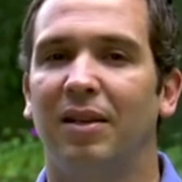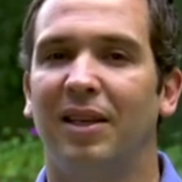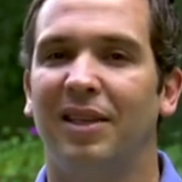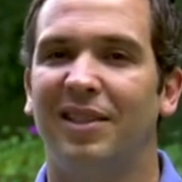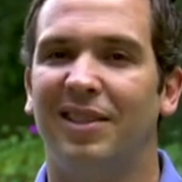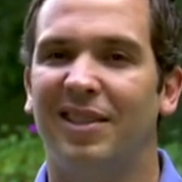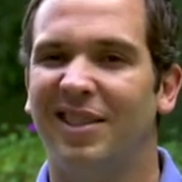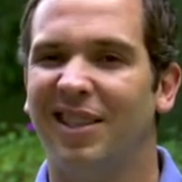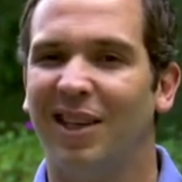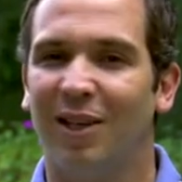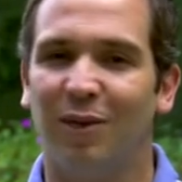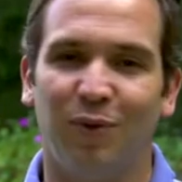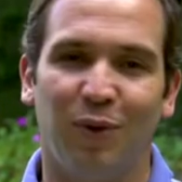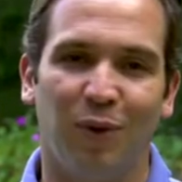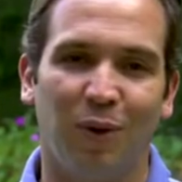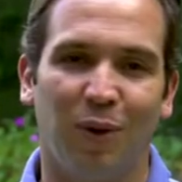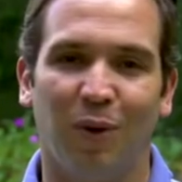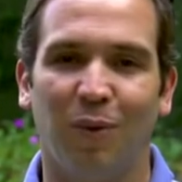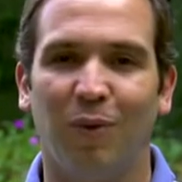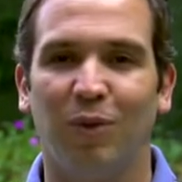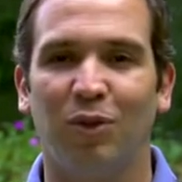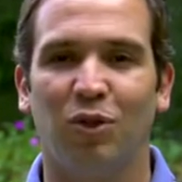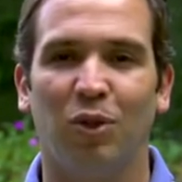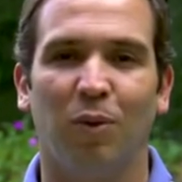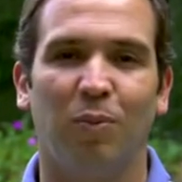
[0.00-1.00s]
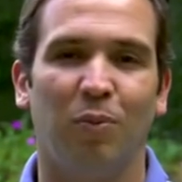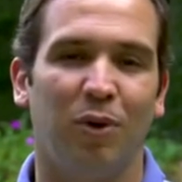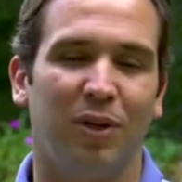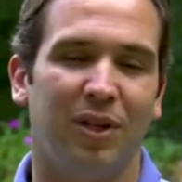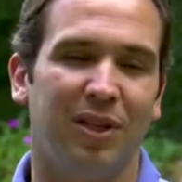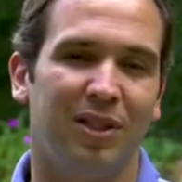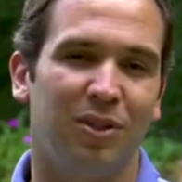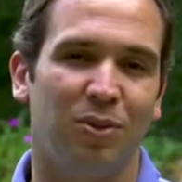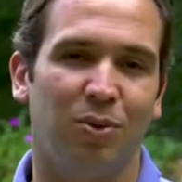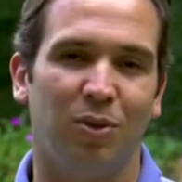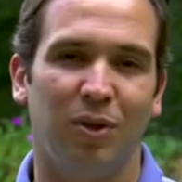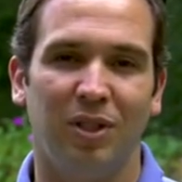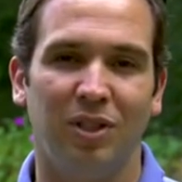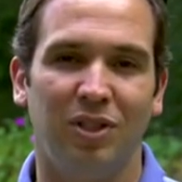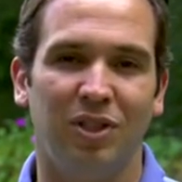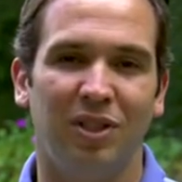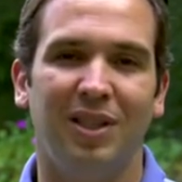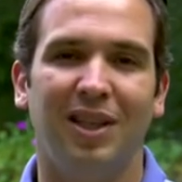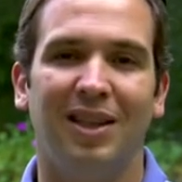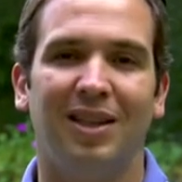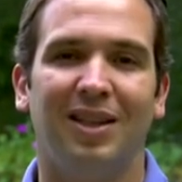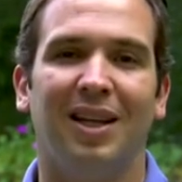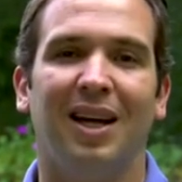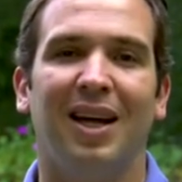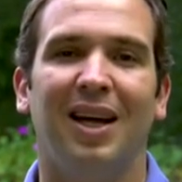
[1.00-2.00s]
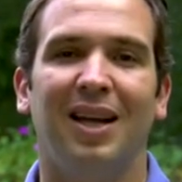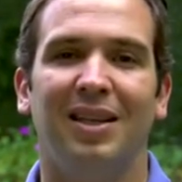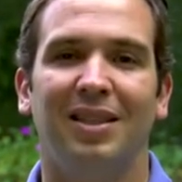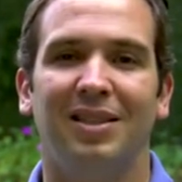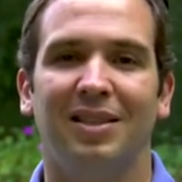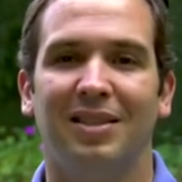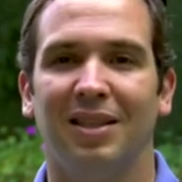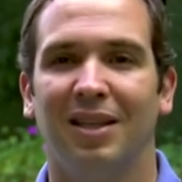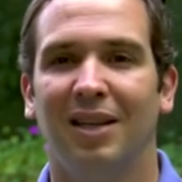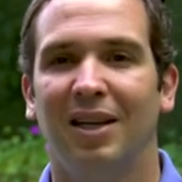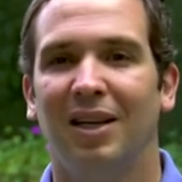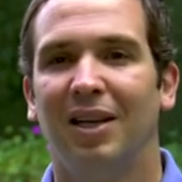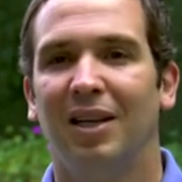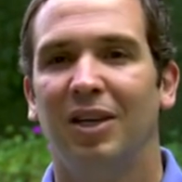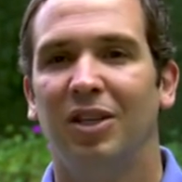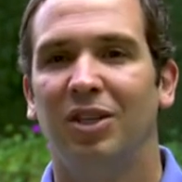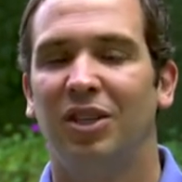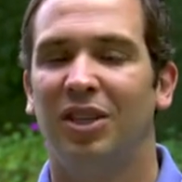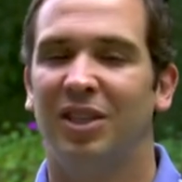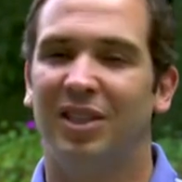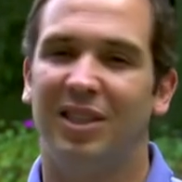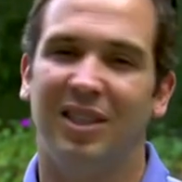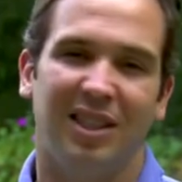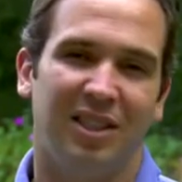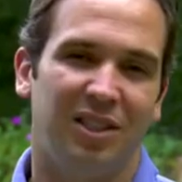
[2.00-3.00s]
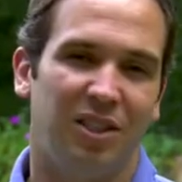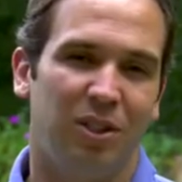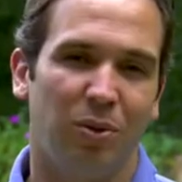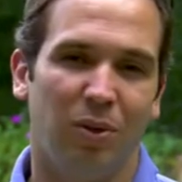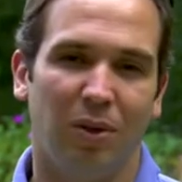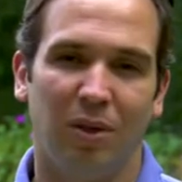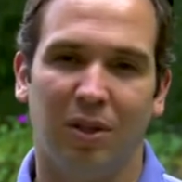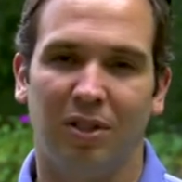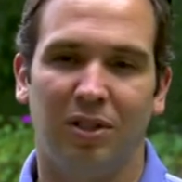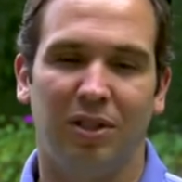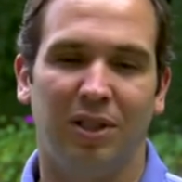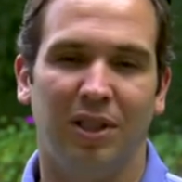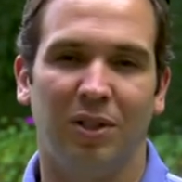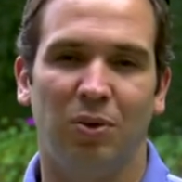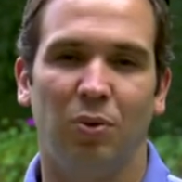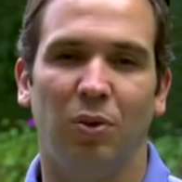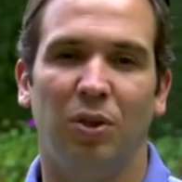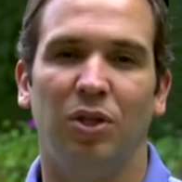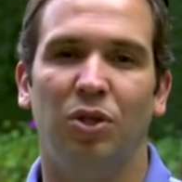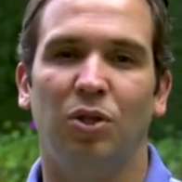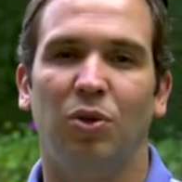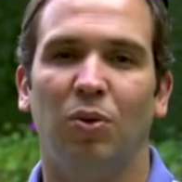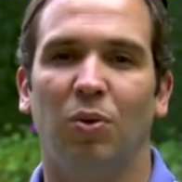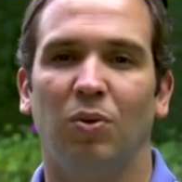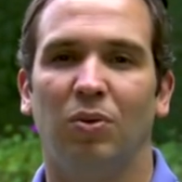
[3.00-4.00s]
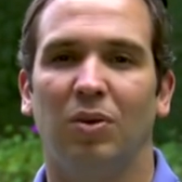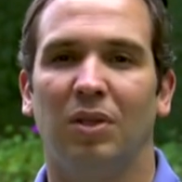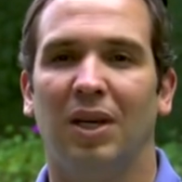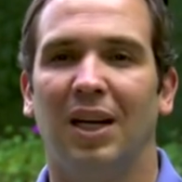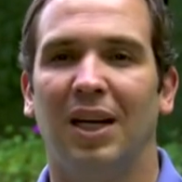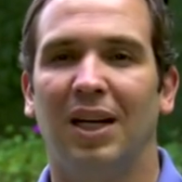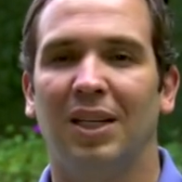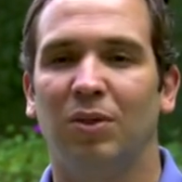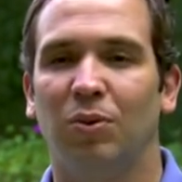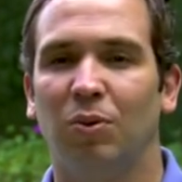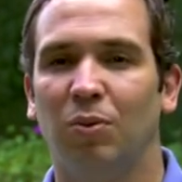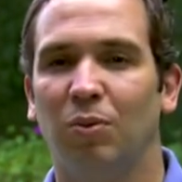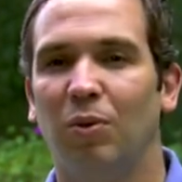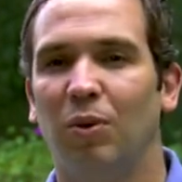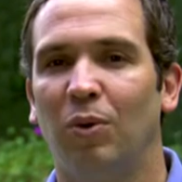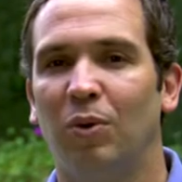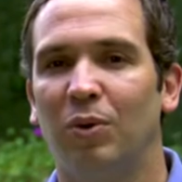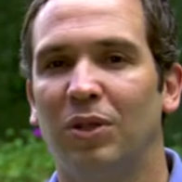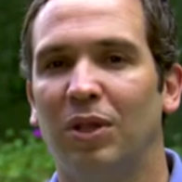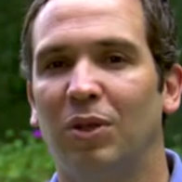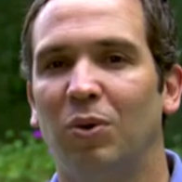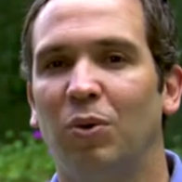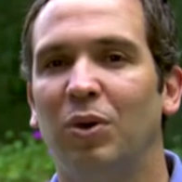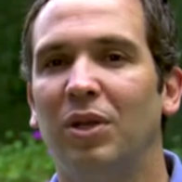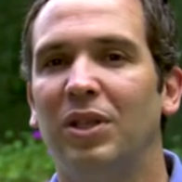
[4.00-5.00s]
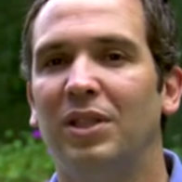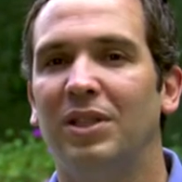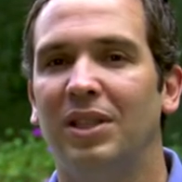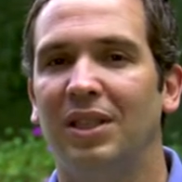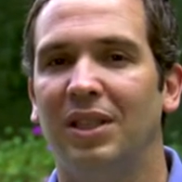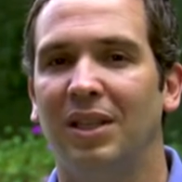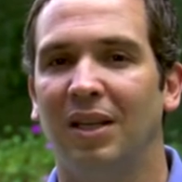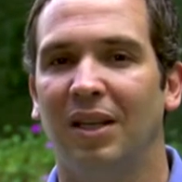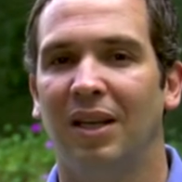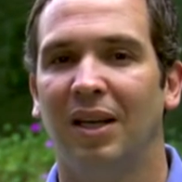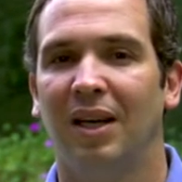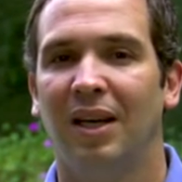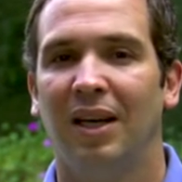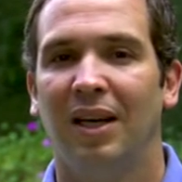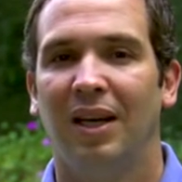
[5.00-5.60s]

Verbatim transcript: que esse 0,1 é só por questões de detalhes de assinatura, assinatura de contrato, uma outra coisinha